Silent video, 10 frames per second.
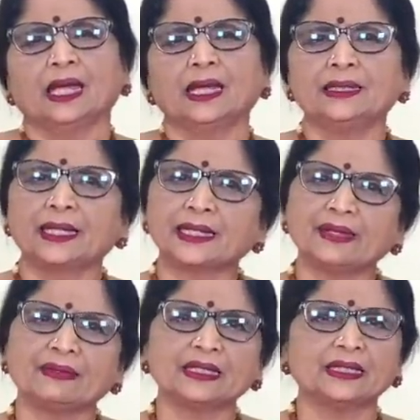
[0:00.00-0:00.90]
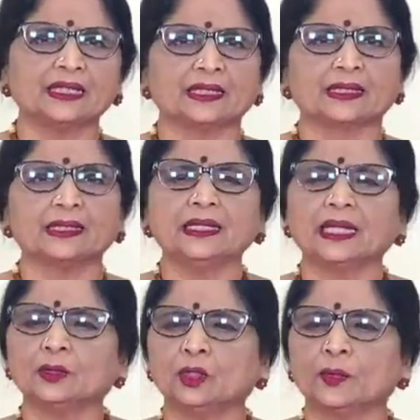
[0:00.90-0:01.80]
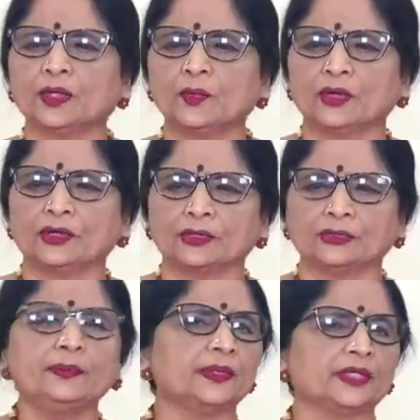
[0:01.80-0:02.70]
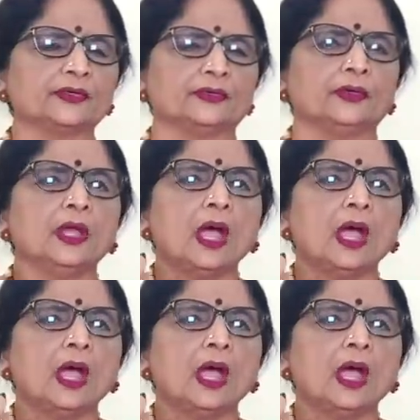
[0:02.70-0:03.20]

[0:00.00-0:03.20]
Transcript: அது நிறையா விளக்குகள் இருக்குது அது ஒரு பக்கம் முகம் இருக்கும் அப்படி இருக்கும்